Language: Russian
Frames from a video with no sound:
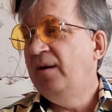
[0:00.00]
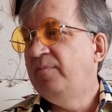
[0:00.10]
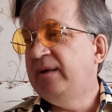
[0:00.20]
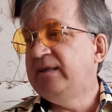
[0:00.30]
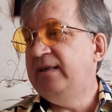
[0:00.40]

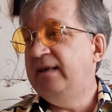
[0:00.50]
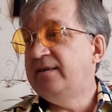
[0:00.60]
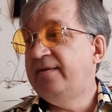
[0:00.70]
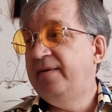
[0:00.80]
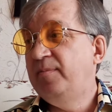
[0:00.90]
под
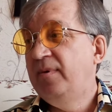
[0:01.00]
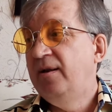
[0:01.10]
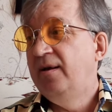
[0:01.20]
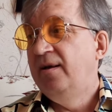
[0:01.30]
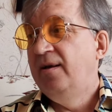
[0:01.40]
следствием.
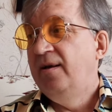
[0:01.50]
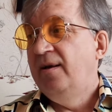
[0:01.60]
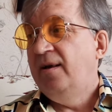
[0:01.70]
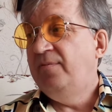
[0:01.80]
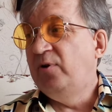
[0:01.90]

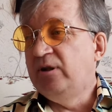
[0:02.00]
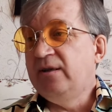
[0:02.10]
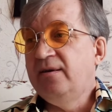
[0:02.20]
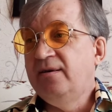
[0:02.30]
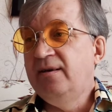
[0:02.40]
И вот э,
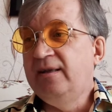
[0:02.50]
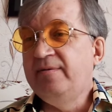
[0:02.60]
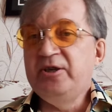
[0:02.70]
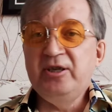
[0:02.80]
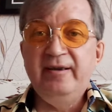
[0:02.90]

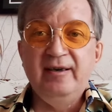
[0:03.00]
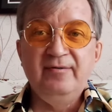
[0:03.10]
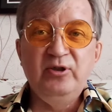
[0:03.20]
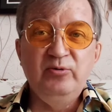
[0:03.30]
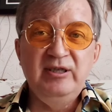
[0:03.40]
этого человека
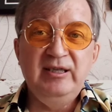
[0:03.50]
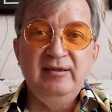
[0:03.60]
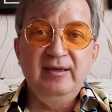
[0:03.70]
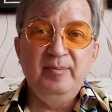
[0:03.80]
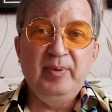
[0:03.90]
вдруг
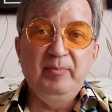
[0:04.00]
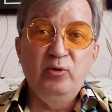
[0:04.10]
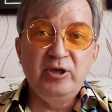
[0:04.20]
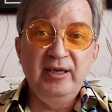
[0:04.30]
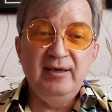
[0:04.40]
сделали
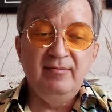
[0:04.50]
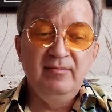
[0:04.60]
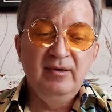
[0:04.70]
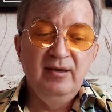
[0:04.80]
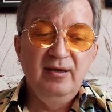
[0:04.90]
помощником
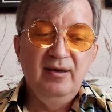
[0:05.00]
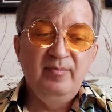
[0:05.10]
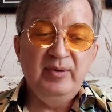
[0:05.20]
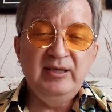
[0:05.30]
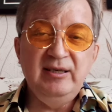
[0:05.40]

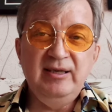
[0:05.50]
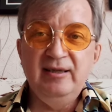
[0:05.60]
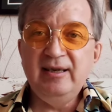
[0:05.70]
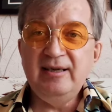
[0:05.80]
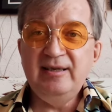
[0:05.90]

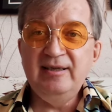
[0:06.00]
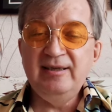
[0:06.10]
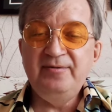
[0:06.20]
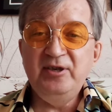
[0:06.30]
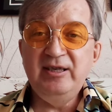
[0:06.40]
президента
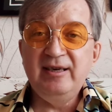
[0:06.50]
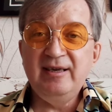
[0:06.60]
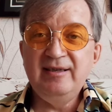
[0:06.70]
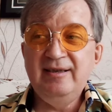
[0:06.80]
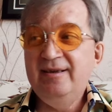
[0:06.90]
Российской
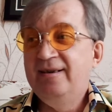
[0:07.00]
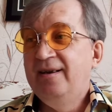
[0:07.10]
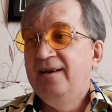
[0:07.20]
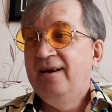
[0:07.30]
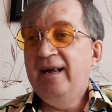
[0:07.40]
Федерации.
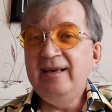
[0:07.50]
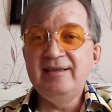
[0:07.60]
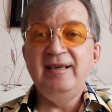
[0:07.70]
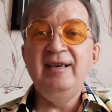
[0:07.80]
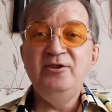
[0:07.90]

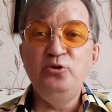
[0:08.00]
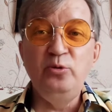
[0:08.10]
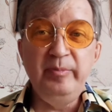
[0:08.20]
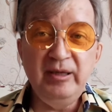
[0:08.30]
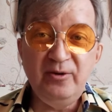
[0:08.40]
Алексей
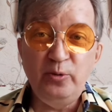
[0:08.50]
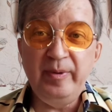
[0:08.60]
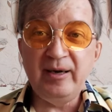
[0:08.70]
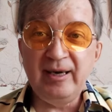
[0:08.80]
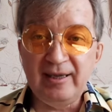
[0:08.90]
Дюмин,
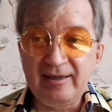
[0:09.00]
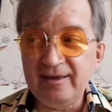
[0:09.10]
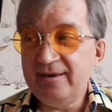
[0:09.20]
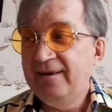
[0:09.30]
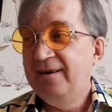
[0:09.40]

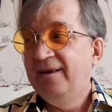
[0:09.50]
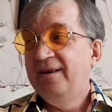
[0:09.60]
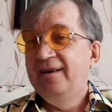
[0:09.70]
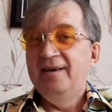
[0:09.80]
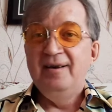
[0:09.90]
губернатор
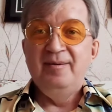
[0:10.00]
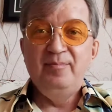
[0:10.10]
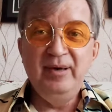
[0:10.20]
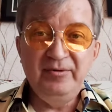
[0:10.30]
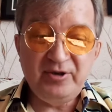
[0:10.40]

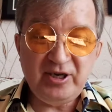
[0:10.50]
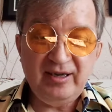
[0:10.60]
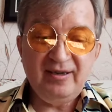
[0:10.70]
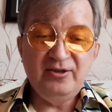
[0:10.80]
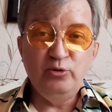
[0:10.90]

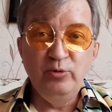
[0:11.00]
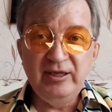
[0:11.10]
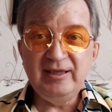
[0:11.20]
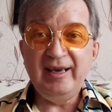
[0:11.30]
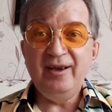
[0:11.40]
бывшей
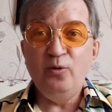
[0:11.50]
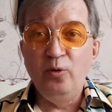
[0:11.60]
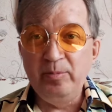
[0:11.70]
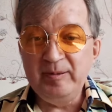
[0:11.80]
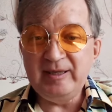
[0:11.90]
Тульской
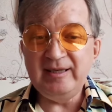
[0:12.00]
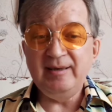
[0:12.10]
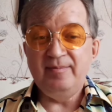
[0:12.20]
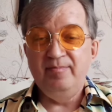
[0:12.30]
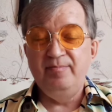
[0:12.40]

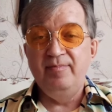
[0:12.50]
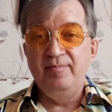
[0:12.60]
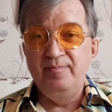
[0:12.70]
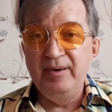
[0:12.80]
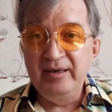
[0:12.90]
области,
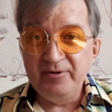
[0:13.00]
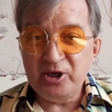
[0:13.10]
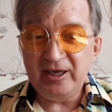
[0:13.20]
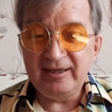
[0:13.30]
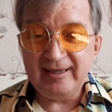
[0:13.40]

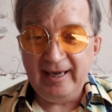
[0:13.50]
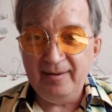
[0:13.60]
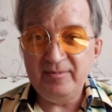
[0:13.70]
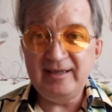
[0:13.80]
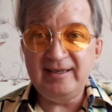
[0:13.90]
бывший
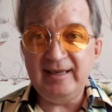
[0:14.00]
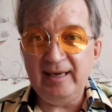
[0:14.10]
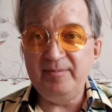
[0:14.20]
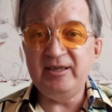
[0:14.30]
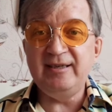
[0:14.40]
там
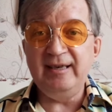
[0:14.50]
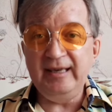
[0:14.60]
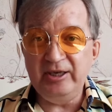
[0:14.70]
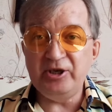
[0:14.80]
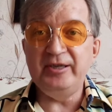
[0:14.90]
семь с
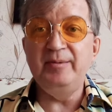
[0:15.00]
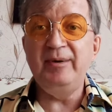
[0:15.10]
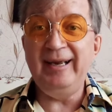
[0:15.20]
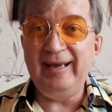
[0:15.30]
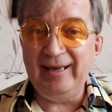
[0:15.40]
лишним
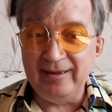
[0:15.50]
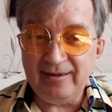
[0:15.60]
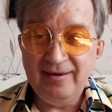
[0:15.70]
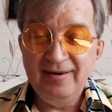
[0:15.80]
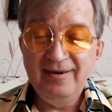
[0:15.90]
лет,